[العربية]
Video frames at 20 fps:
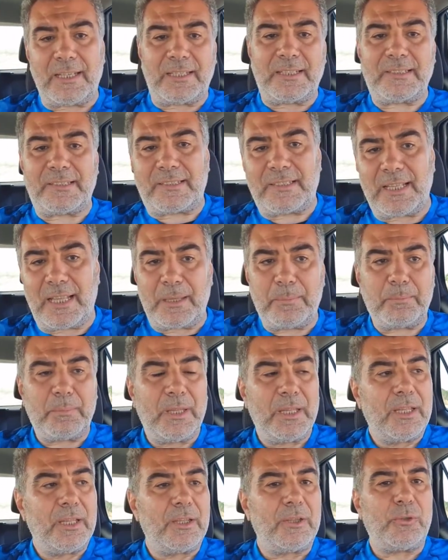على
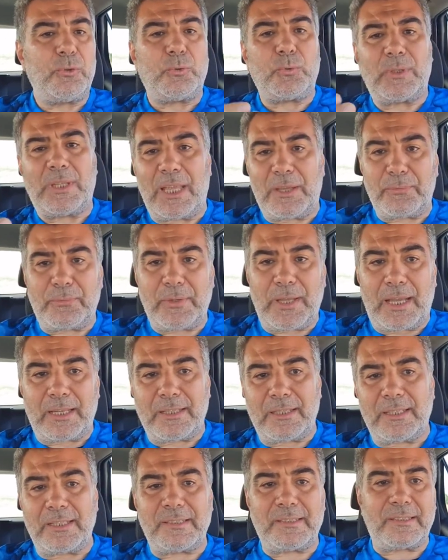الإسلام يدافع
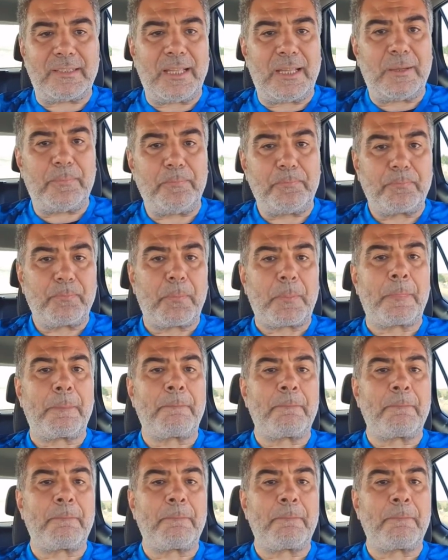عن الإسلام